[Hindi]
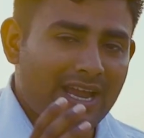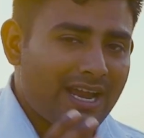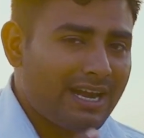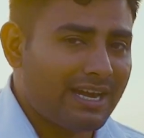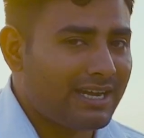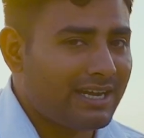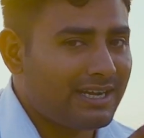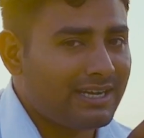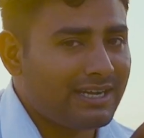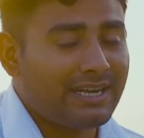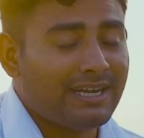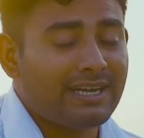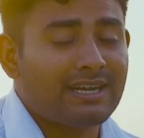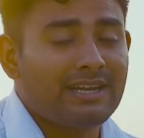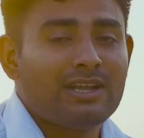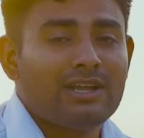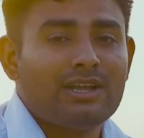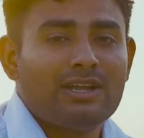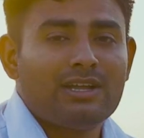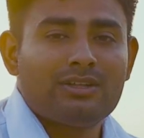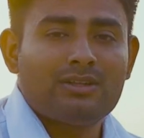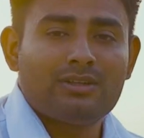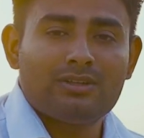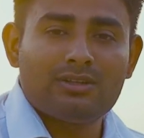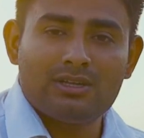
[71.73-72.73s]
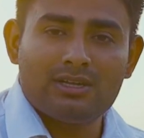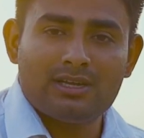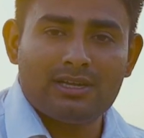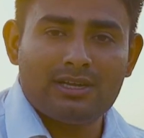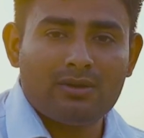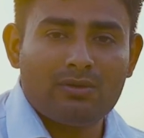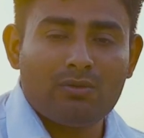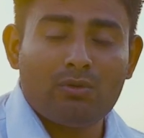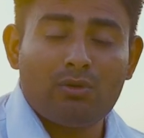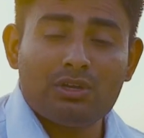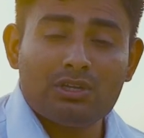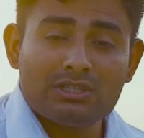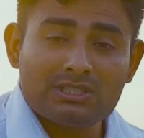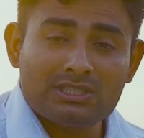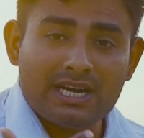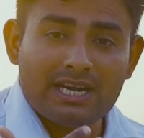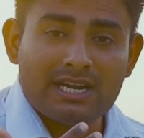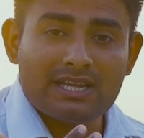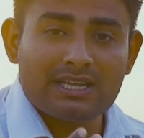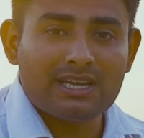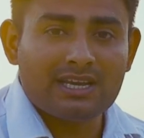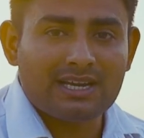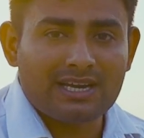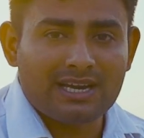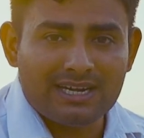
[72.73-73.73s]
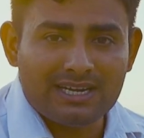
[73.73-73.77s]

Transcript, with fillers: 800 और इस गाड़ी के